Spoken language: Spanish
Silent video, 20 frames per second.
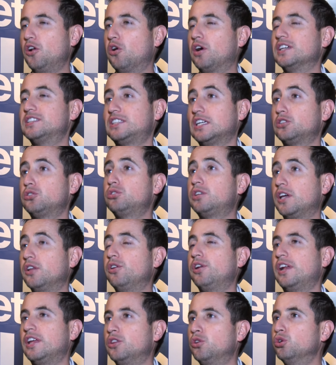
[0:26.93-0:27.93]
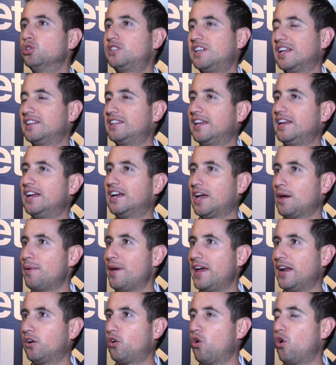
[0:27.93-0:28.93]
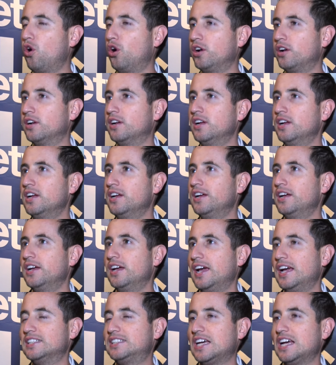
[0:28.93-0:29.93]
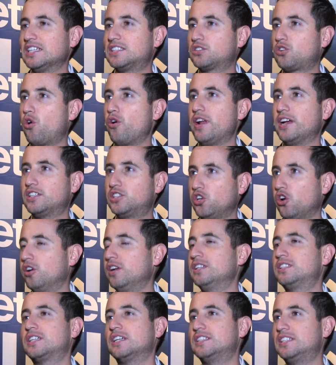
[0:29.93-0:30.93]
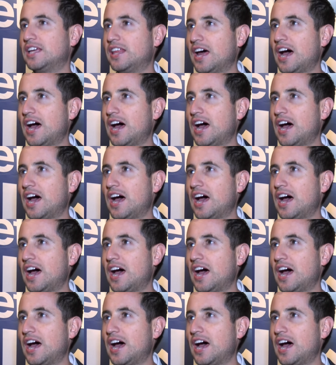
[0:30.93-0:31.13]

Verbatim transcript: lo que está sucediendo en la industria tiene que ver con esas conexiones que se